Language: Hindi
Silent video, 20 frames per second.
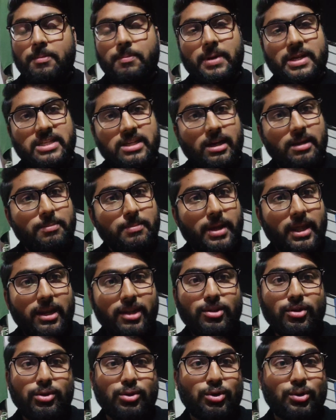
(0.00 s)
भाई जान
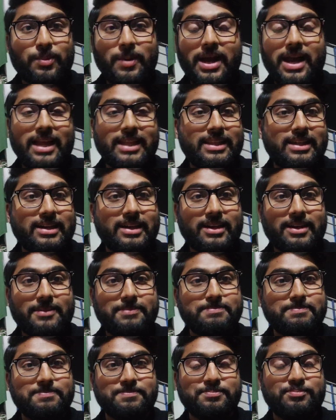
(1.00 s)
मेरी तो तोबा आंदा
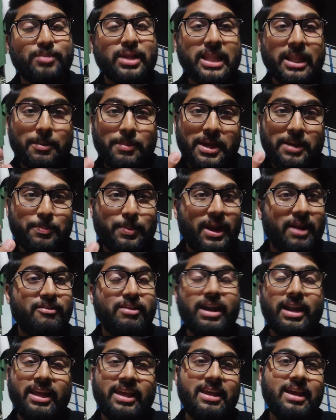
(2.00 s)
मतलब एक
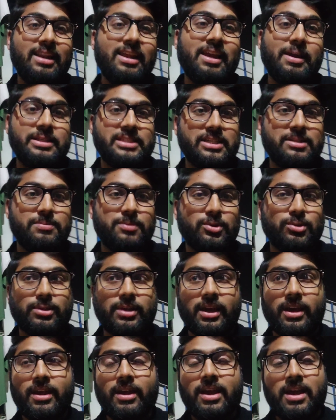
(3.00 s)
प्राइवेट की यार ये चीज़ भी
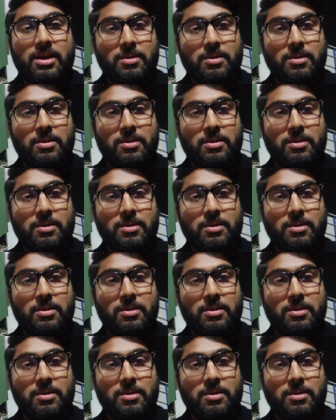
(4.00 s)
होती है